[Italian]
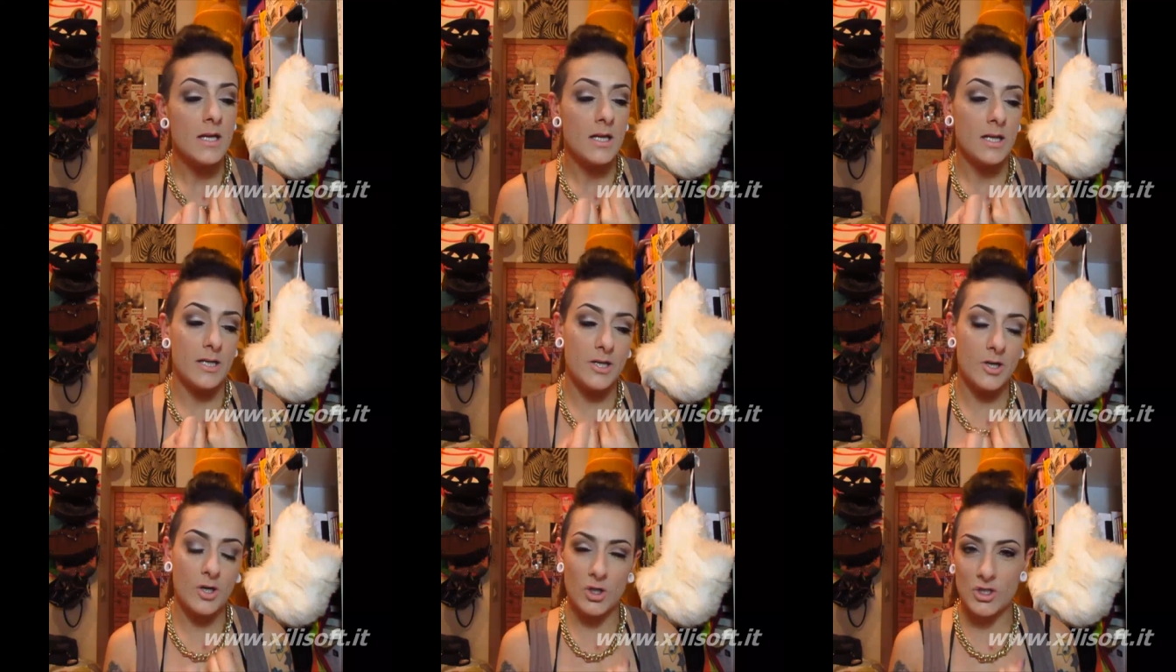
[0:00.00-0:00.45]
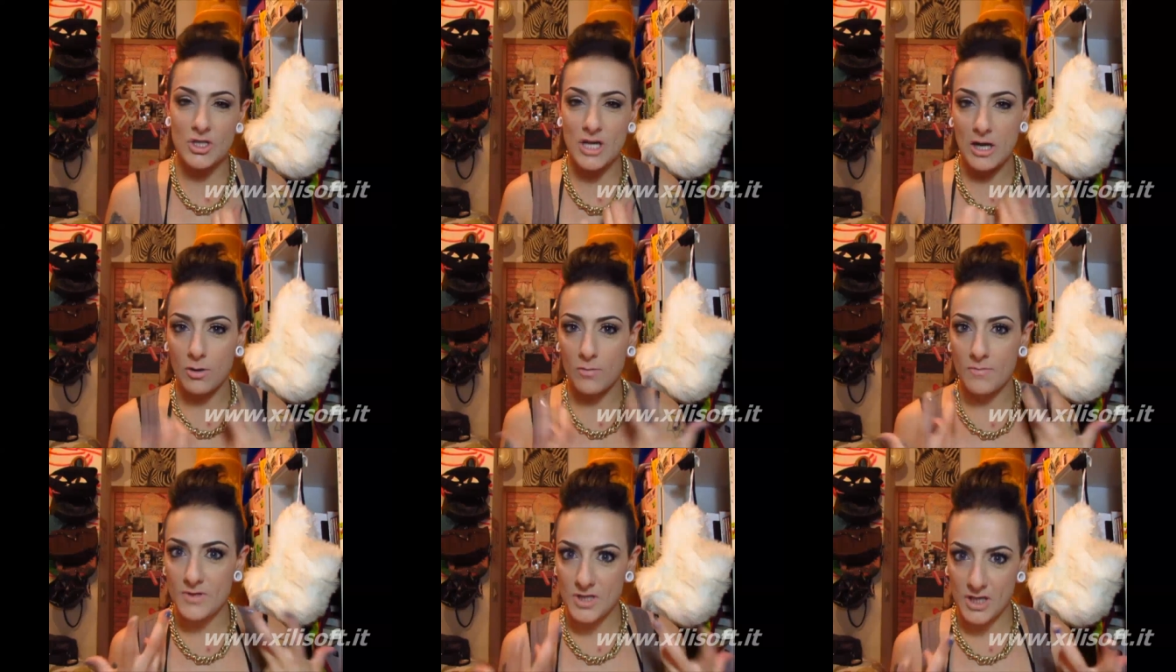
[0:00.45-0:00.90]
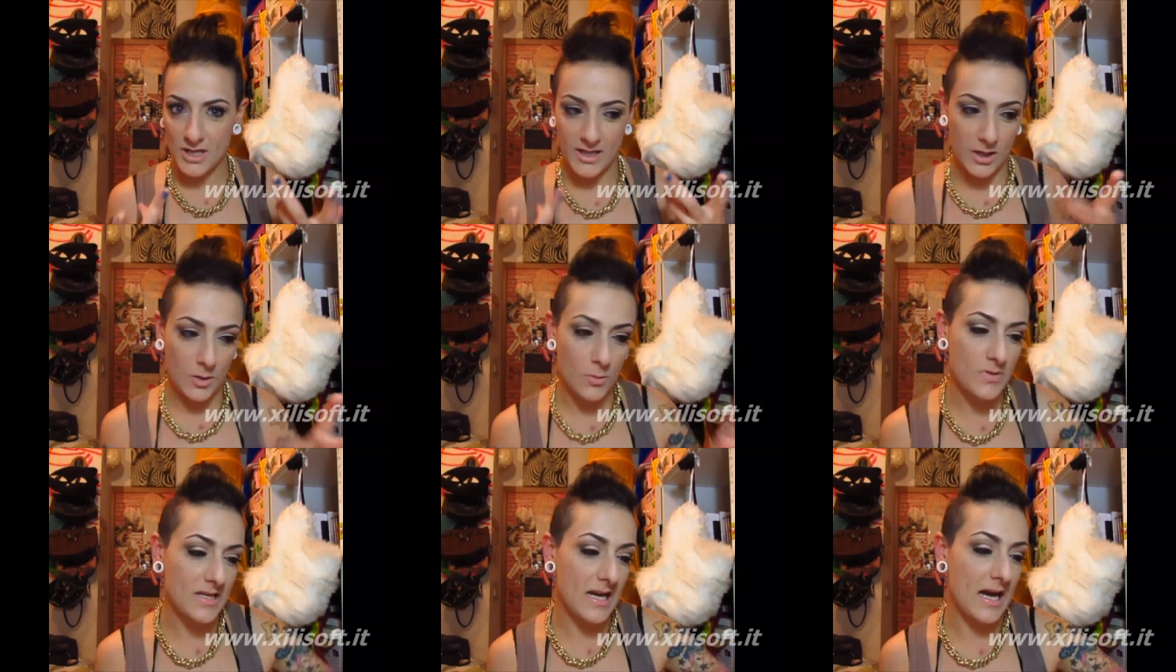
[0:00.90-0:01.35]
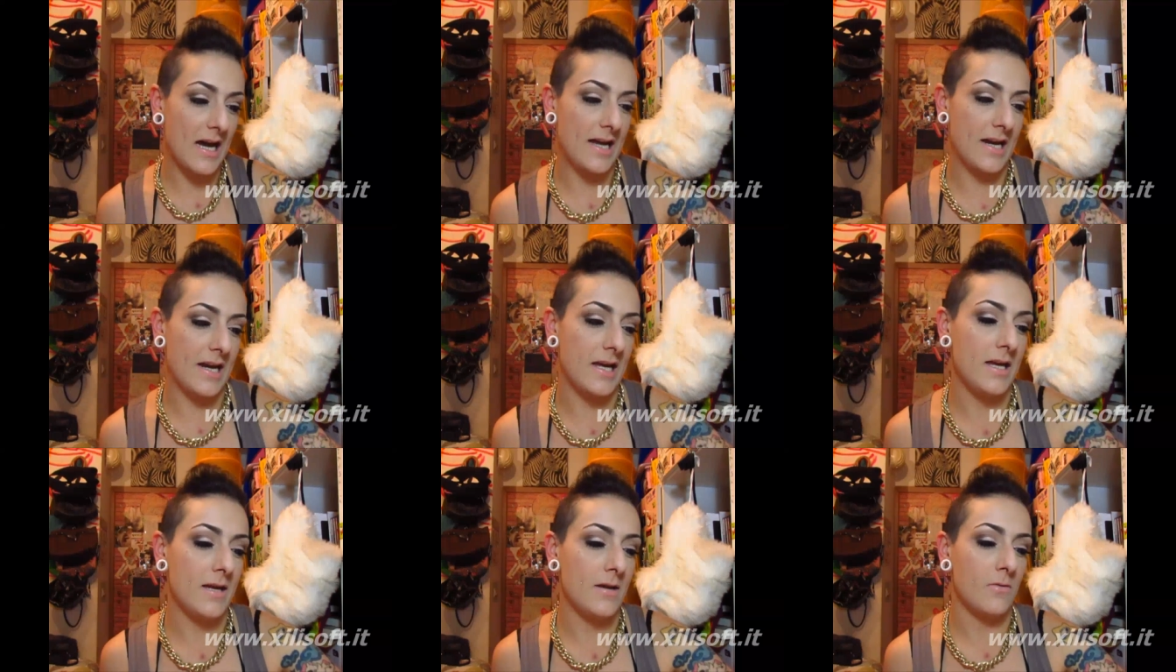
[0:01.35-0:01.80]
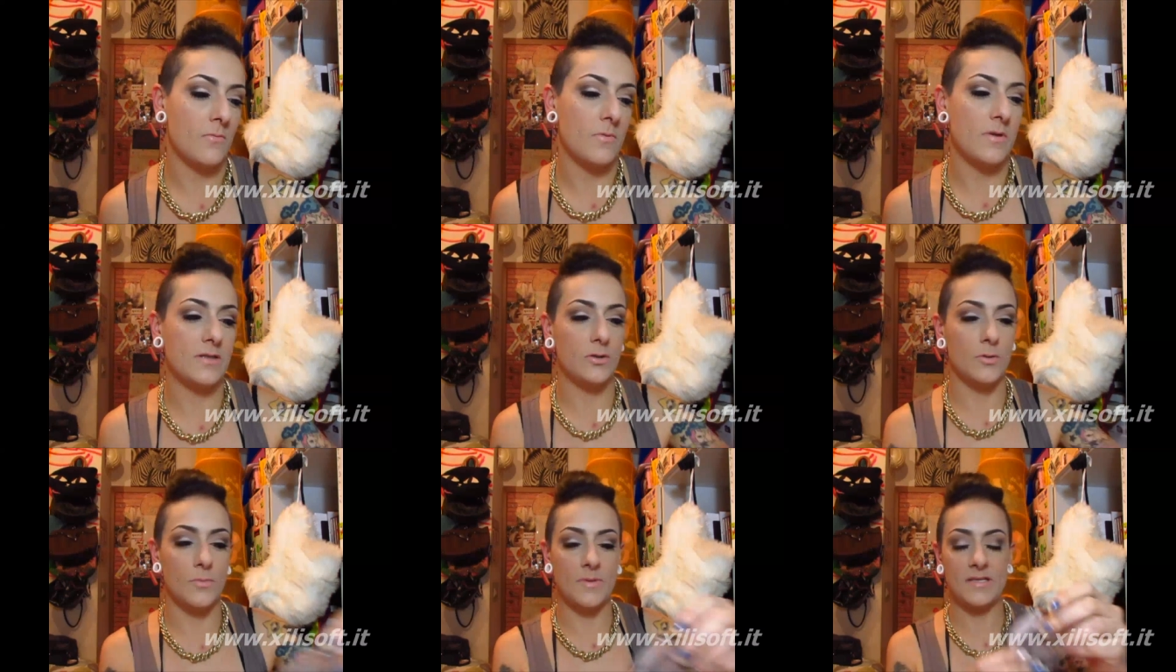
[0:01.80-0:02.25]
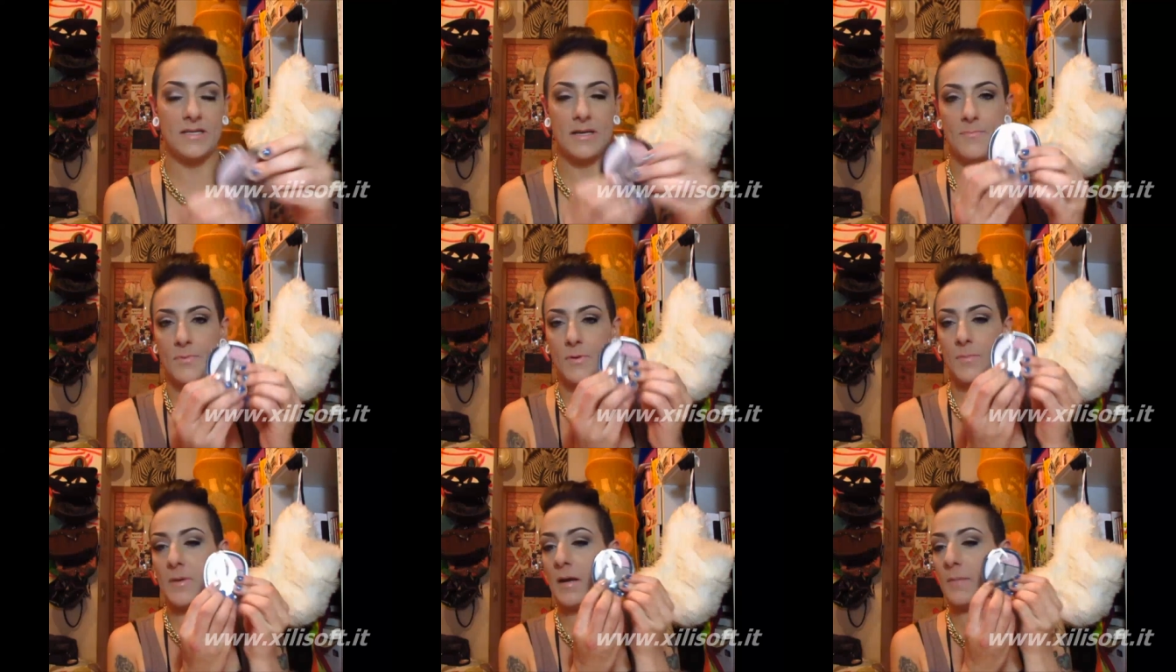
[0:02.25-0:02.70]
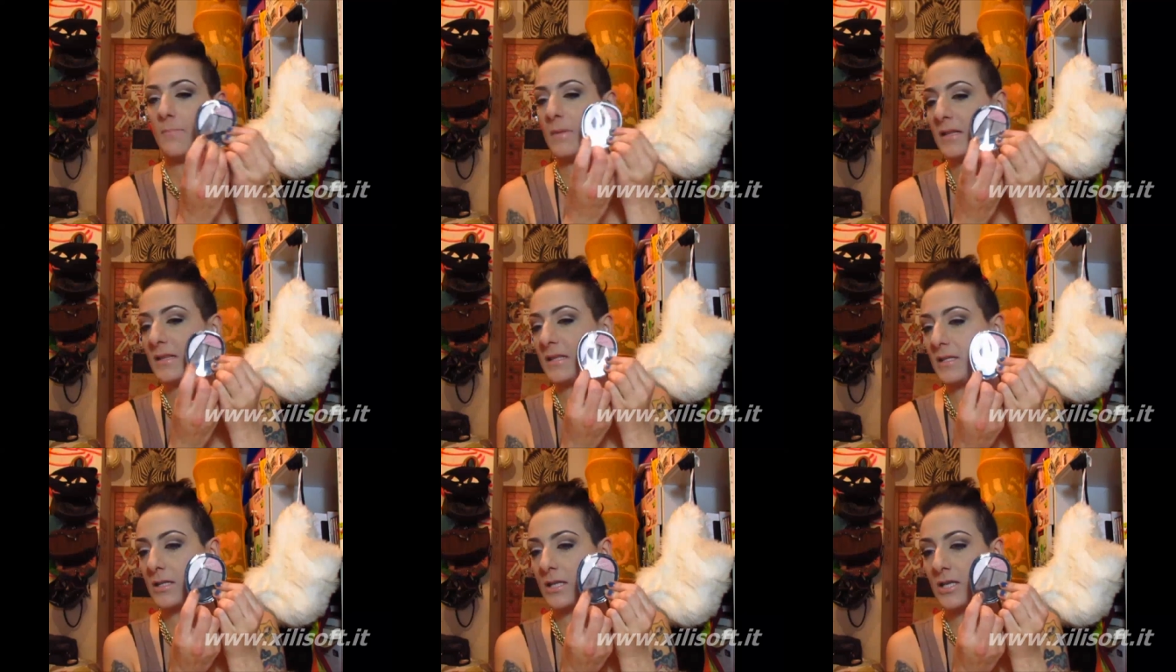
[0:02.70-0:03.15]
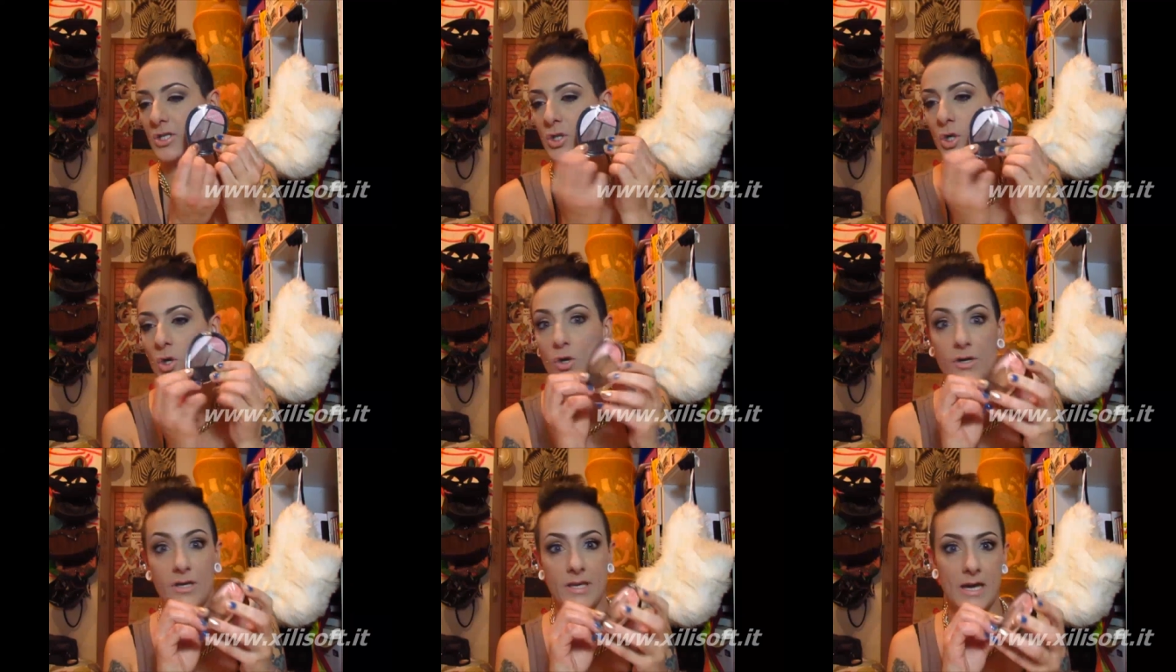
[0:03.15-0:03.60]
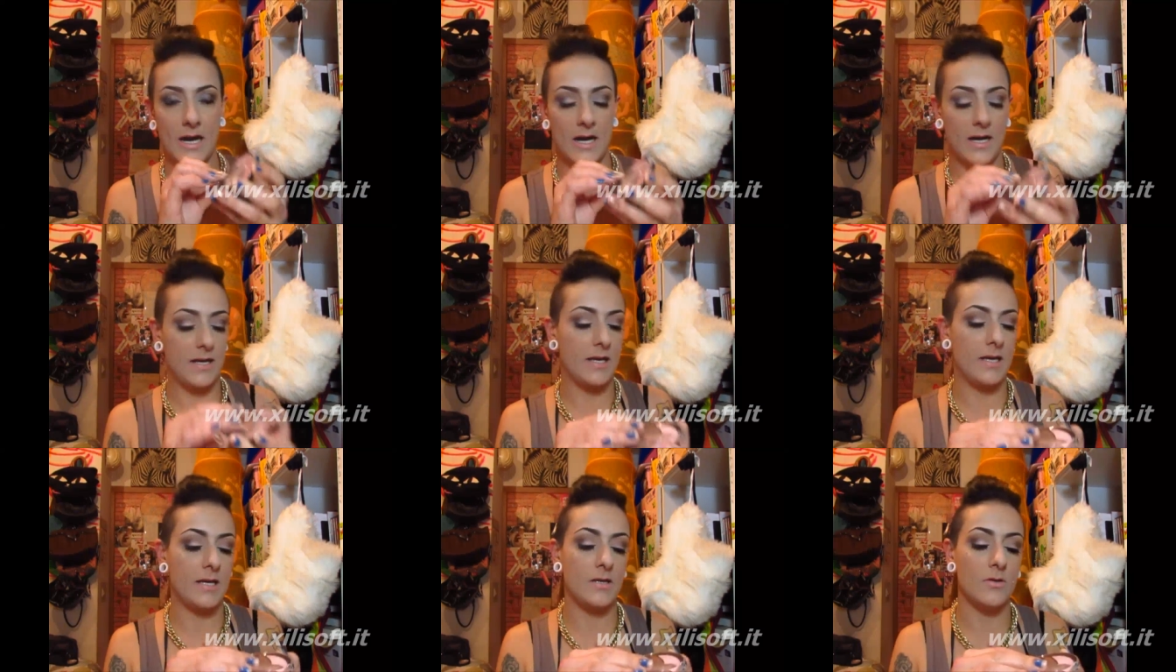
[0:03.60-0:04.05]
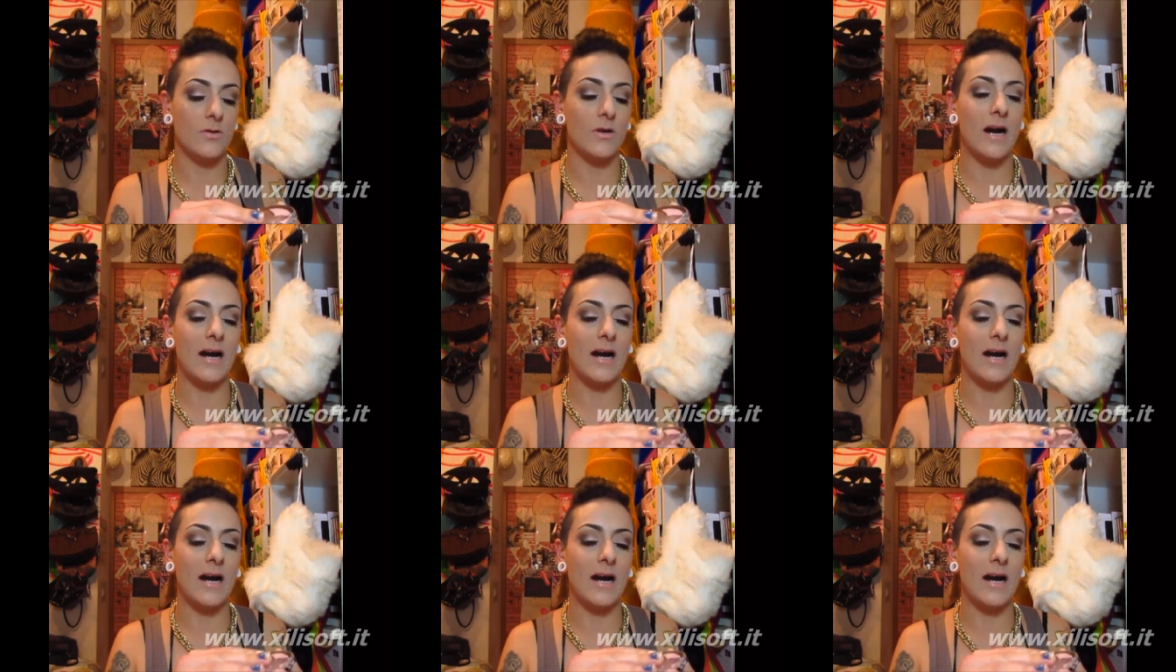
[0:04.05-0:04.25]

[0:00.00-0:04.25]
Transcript: li ho già cominciati ad usare questo per esempio me l'ha mandata Gioia e io